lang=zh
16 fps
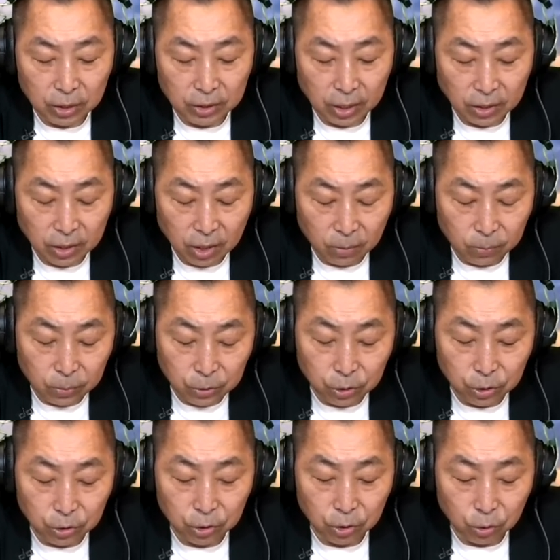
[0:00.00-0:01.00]
减掉不
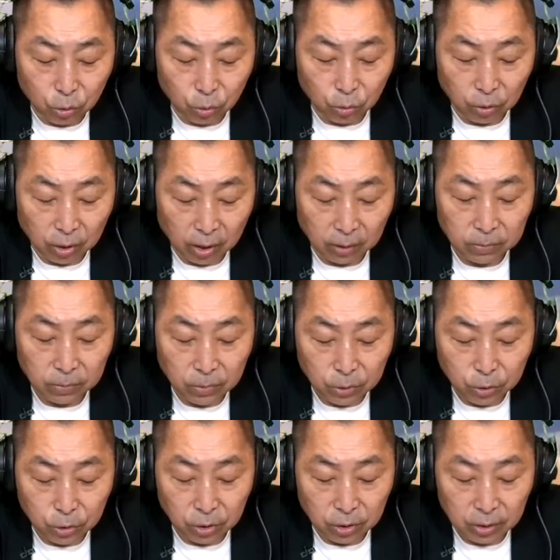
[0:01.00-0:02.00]
支持度呢？
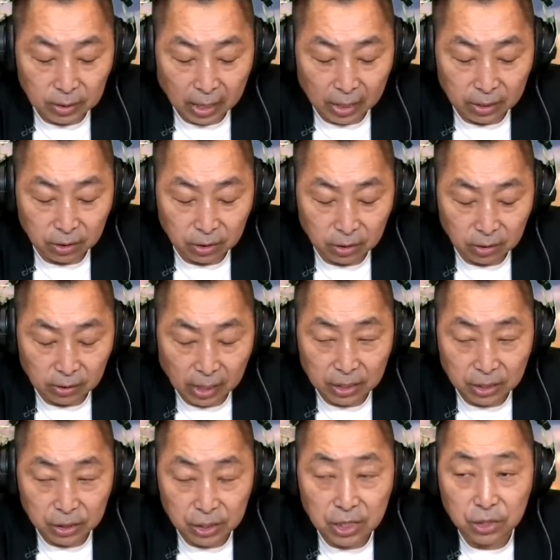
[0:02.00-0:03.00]
是它的
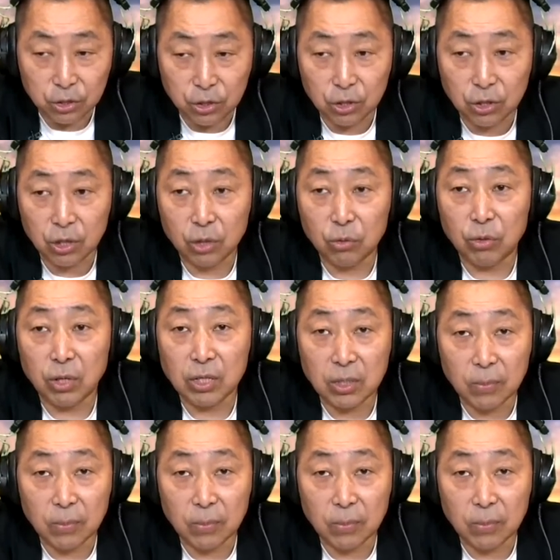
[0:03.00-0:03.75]
它的净支持度呢？